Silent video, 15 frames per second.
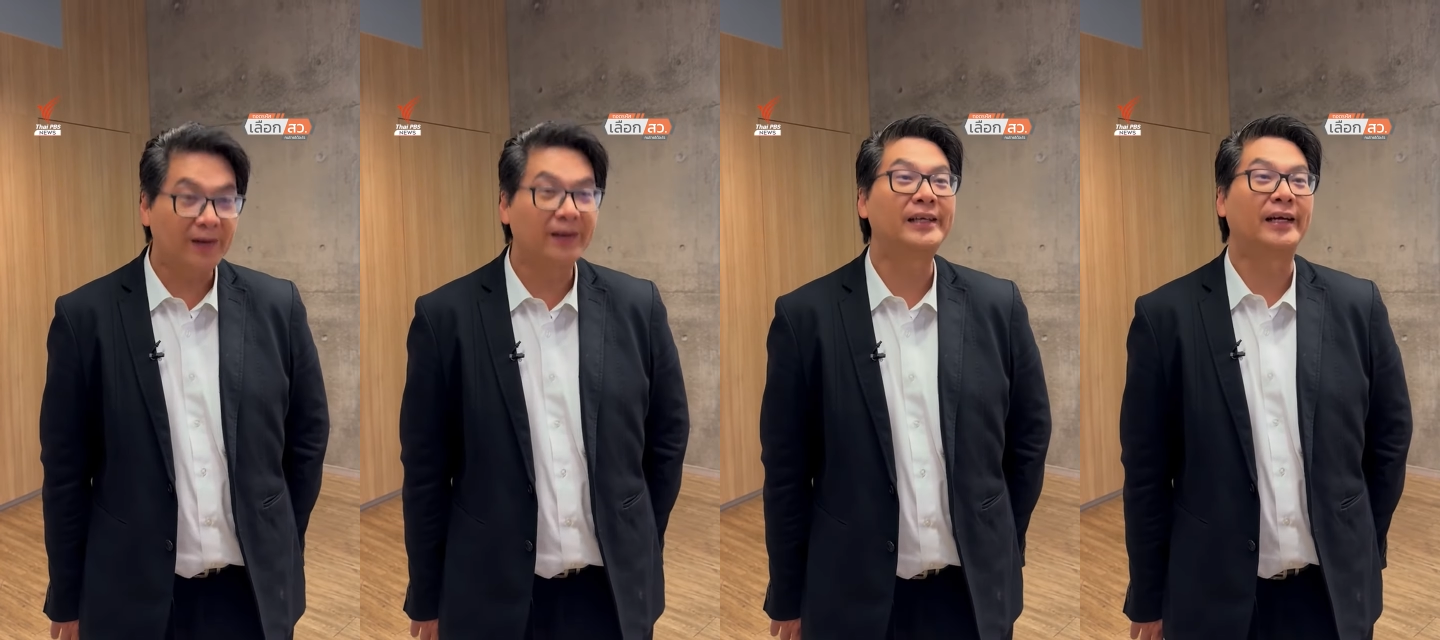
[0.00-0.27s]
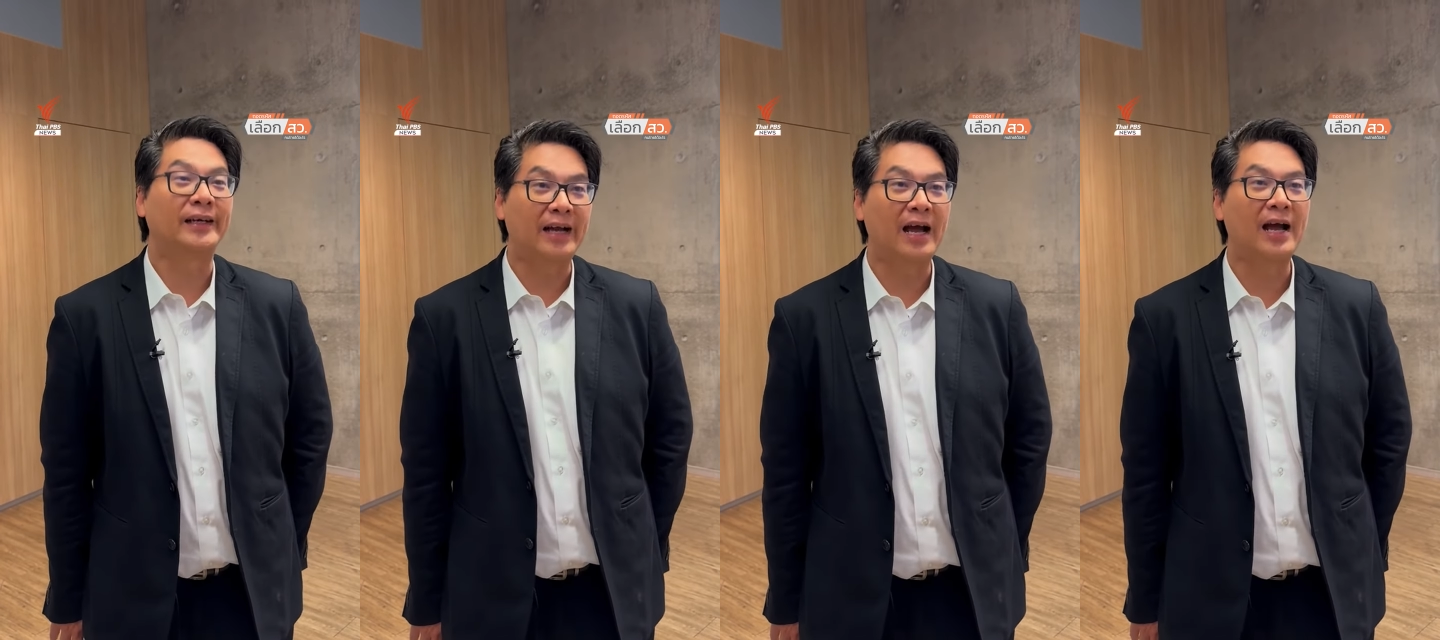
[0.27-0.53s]
ก็
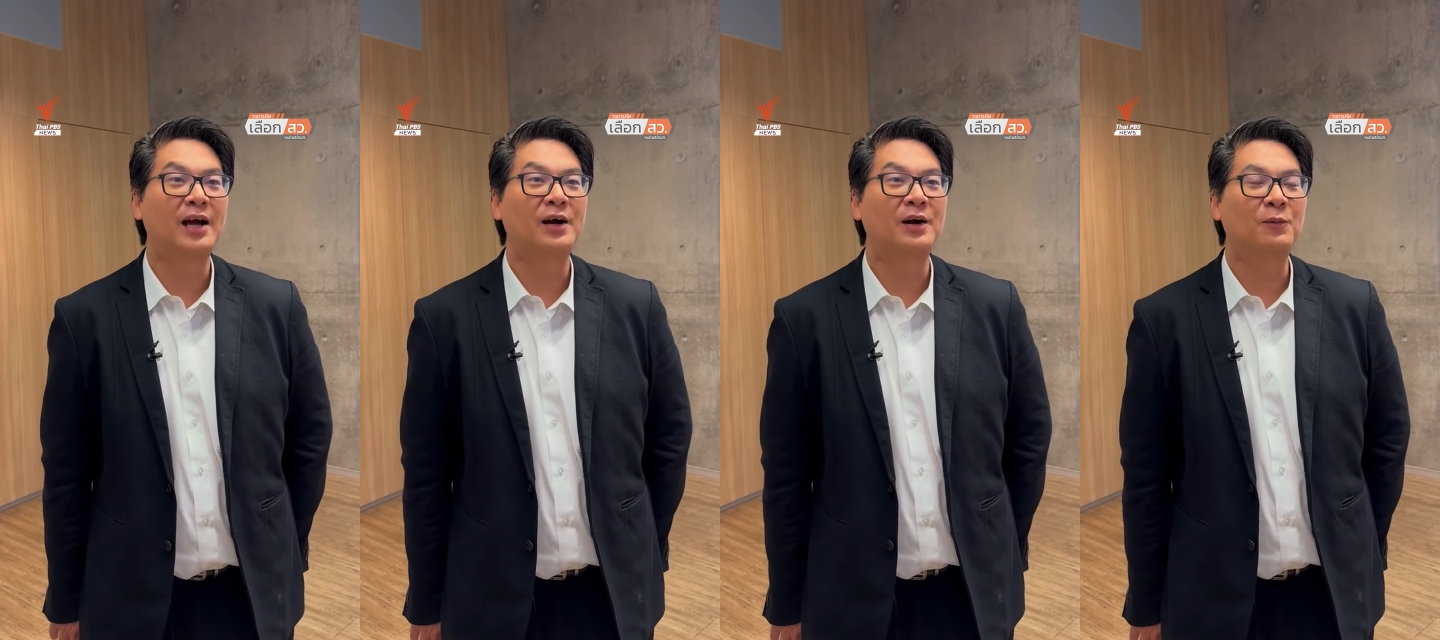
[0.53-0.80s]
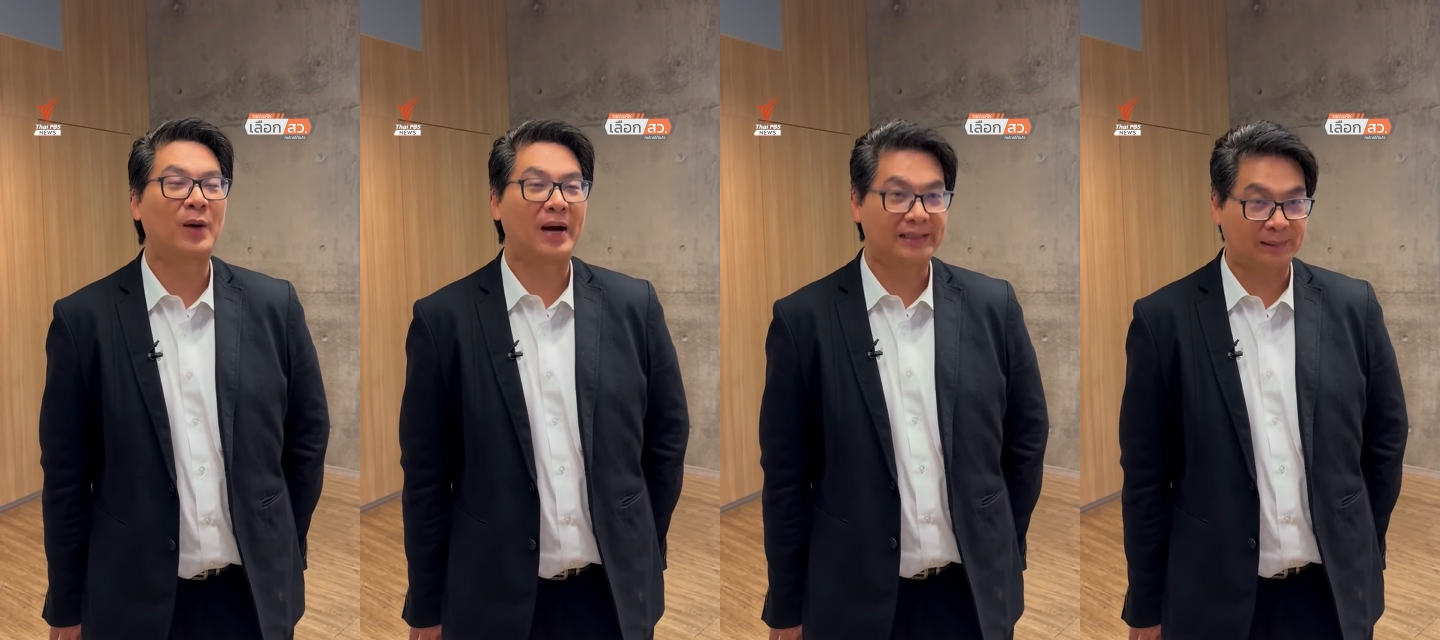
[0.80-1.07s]
เขียนนะ
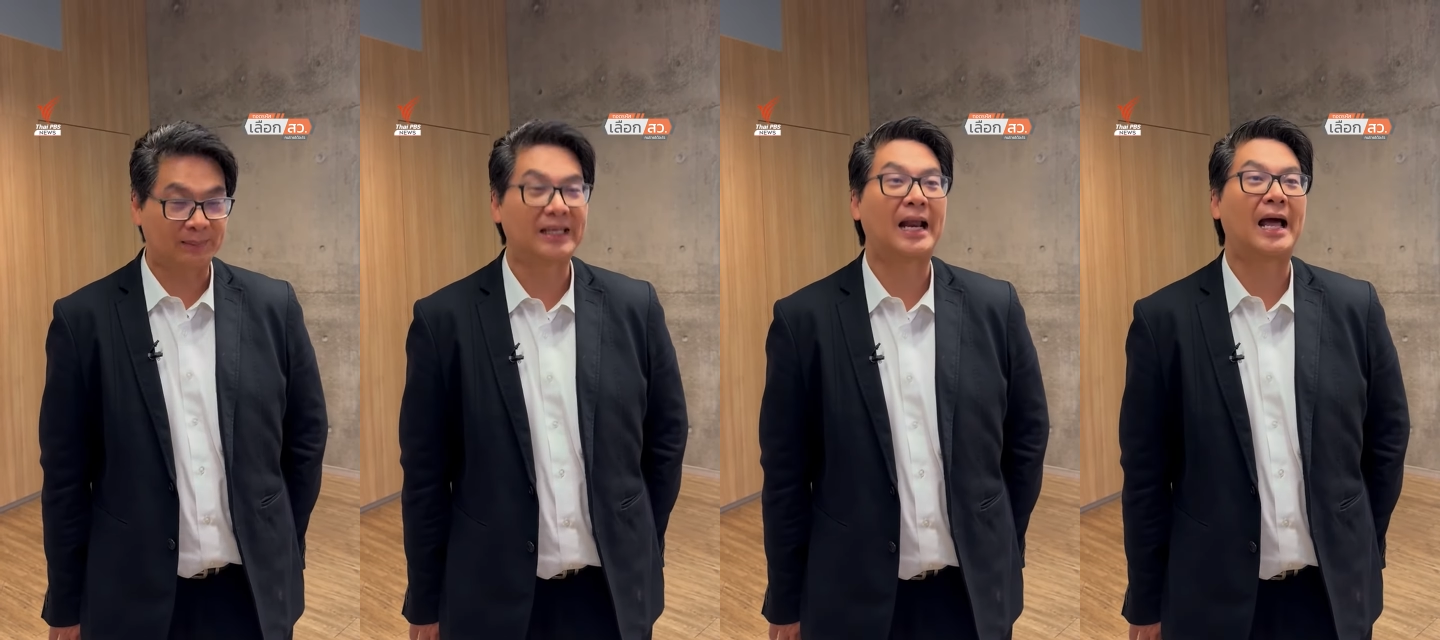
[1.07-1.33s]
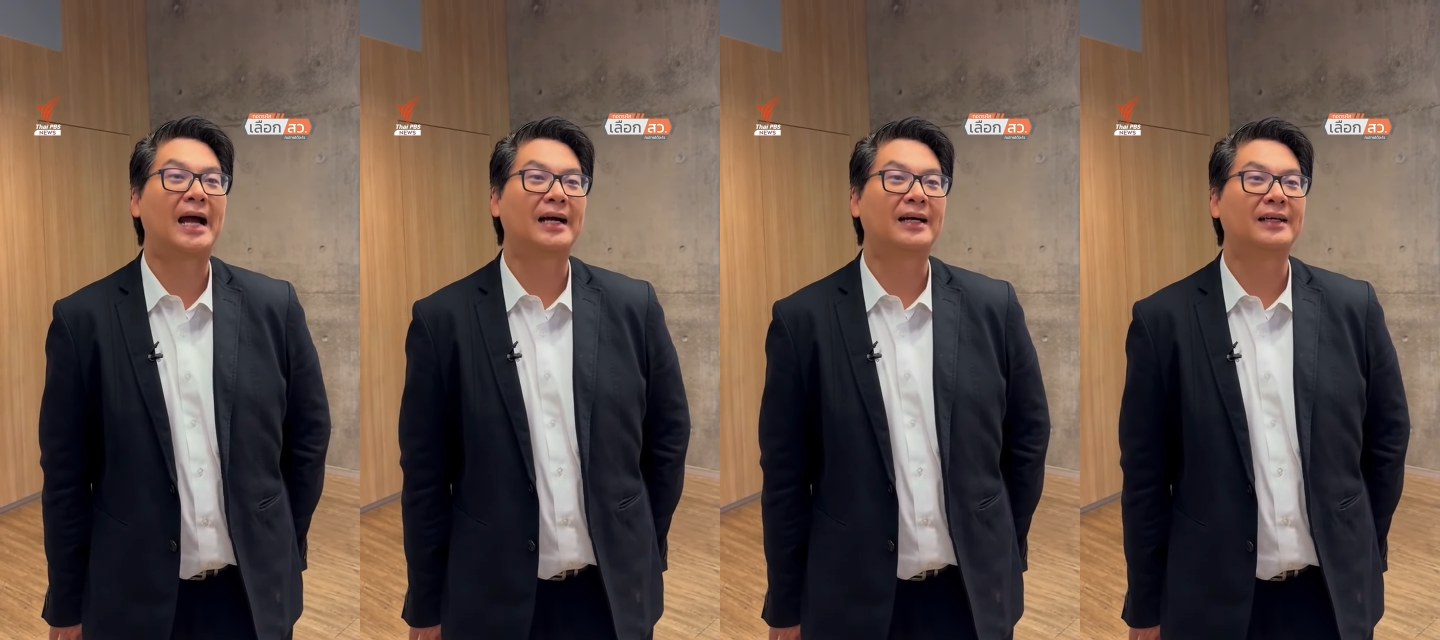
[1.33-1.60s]
ว่าให้จับฉลาก